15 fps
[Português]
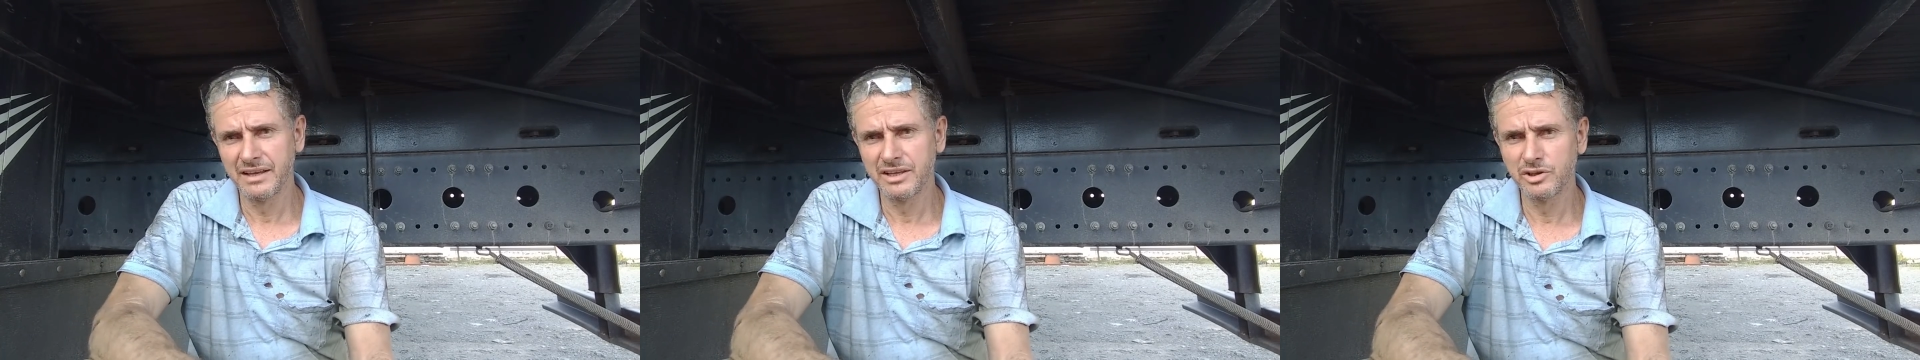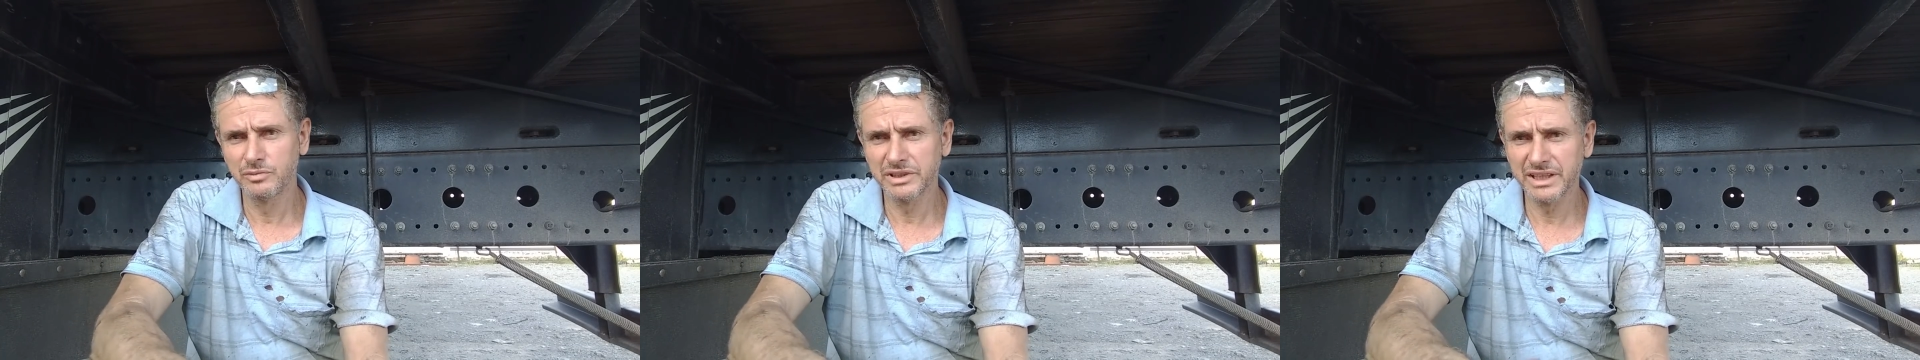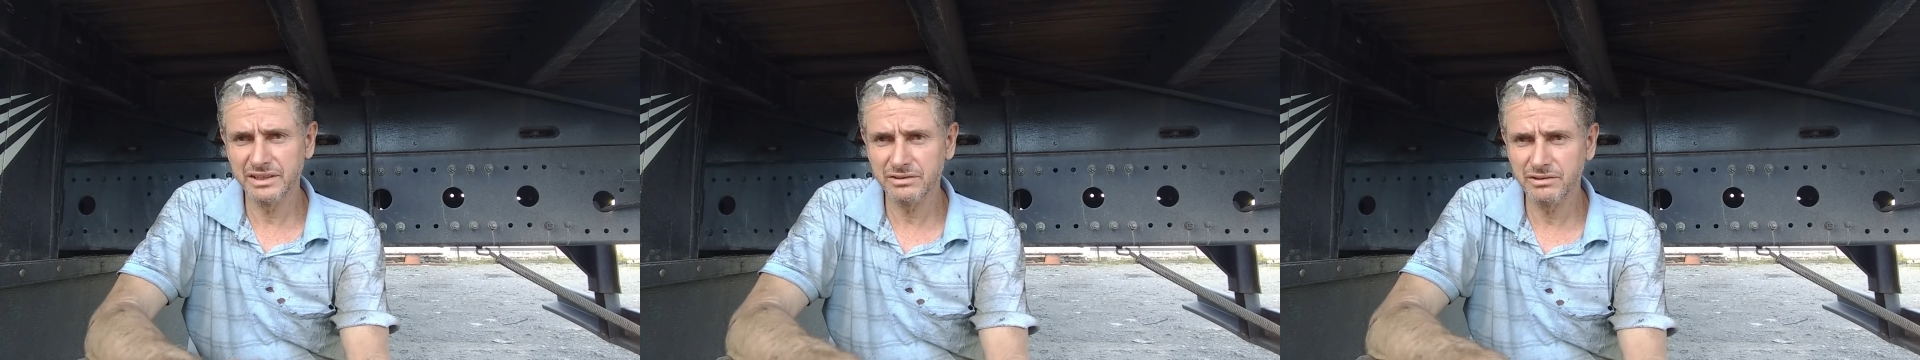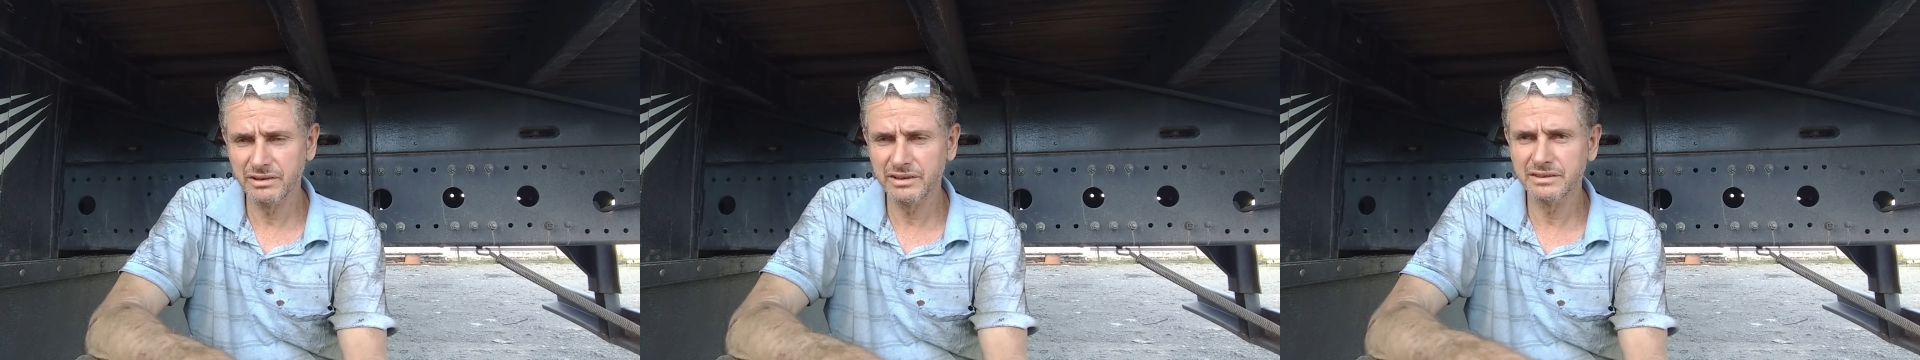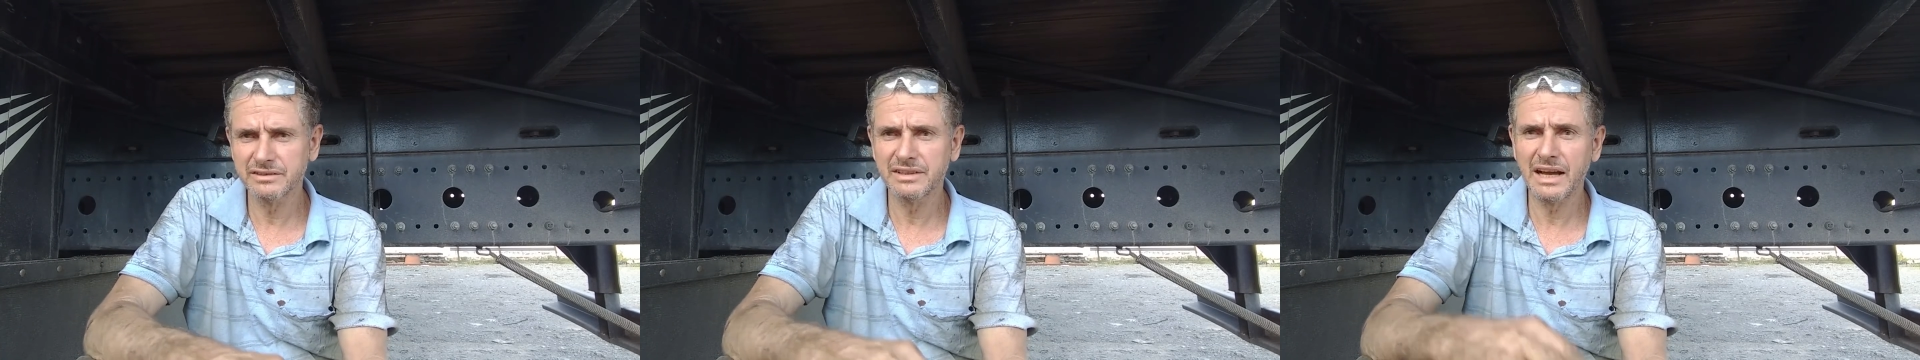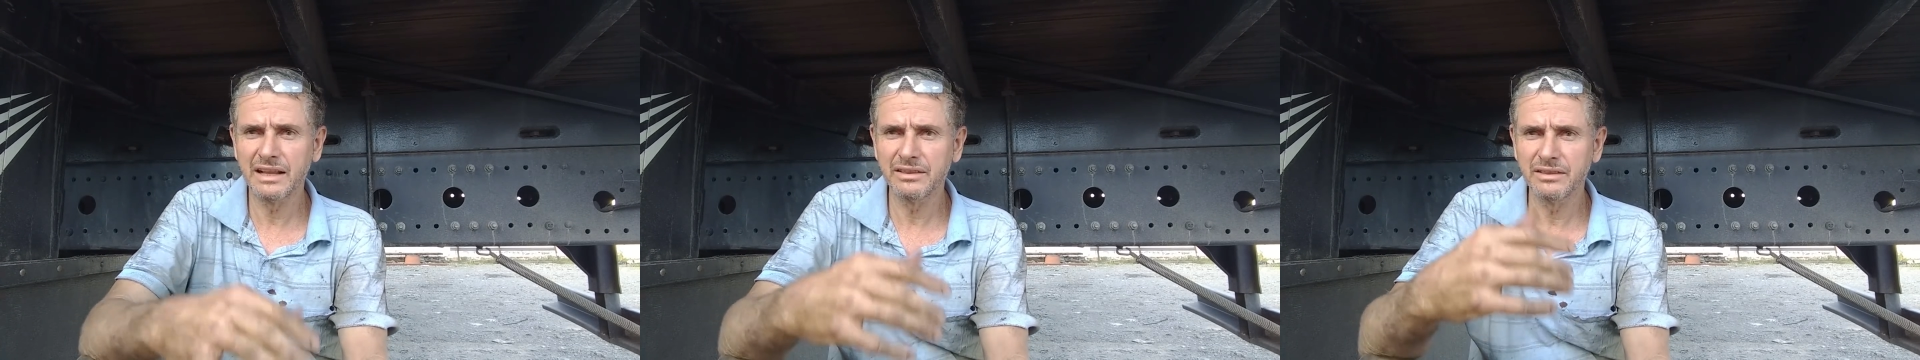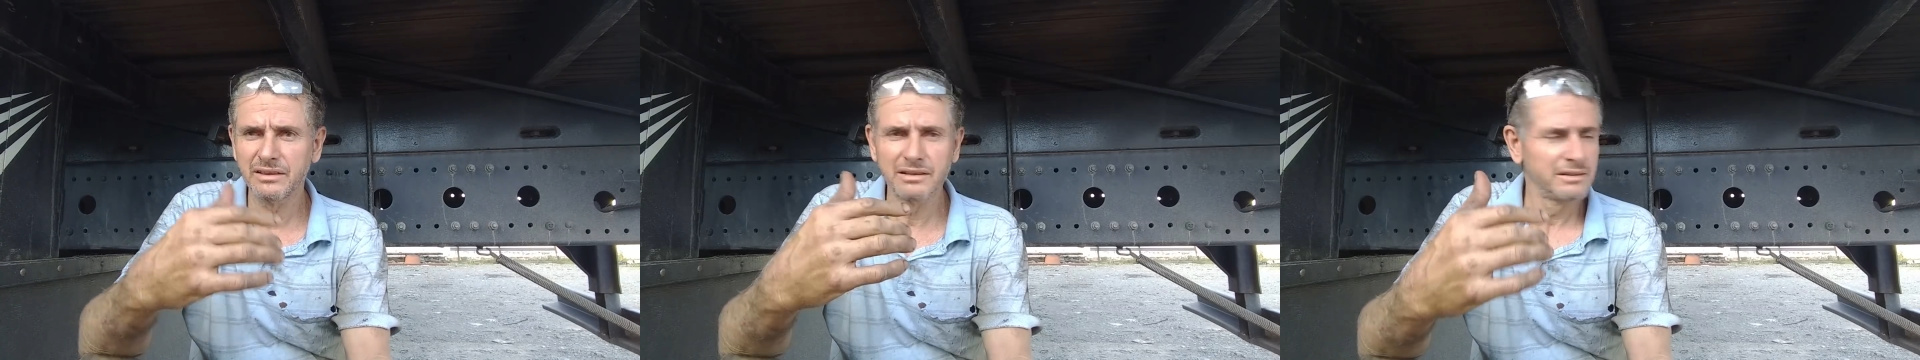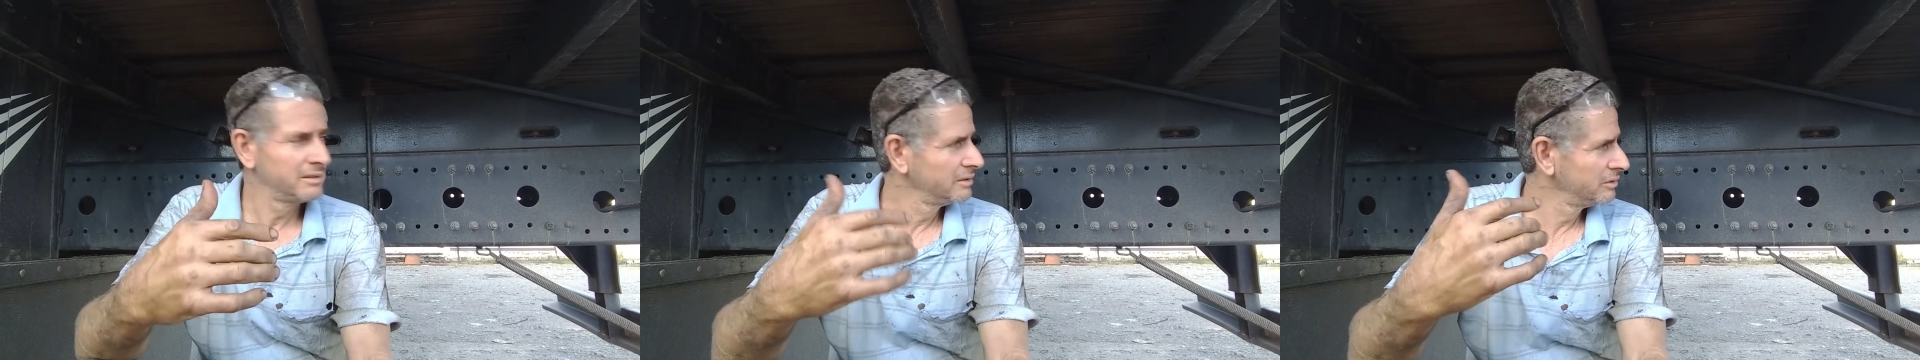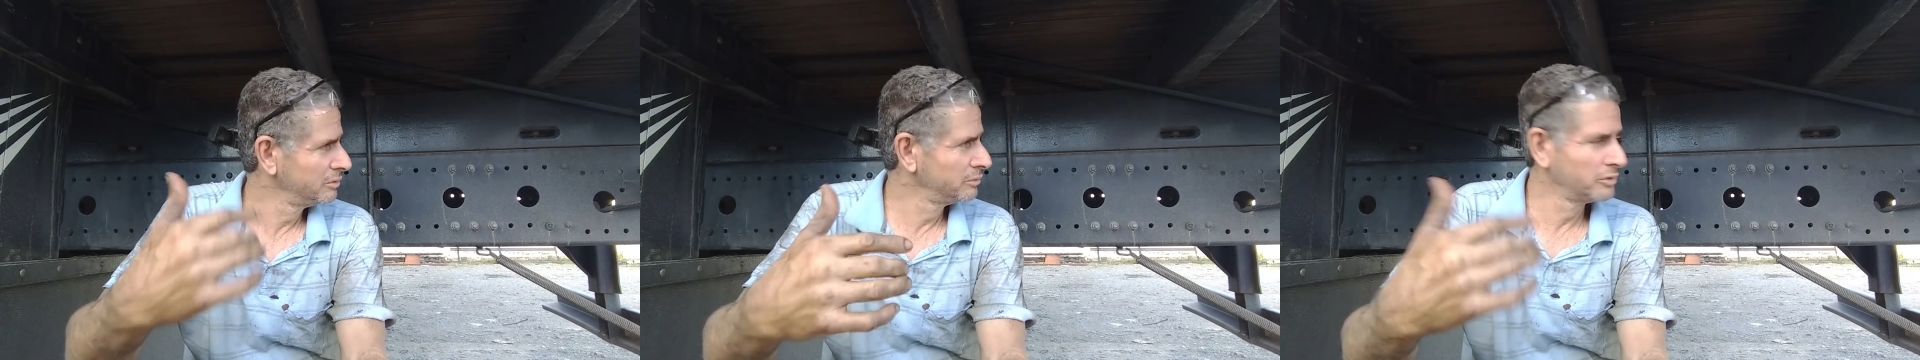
E uma das curiosidades do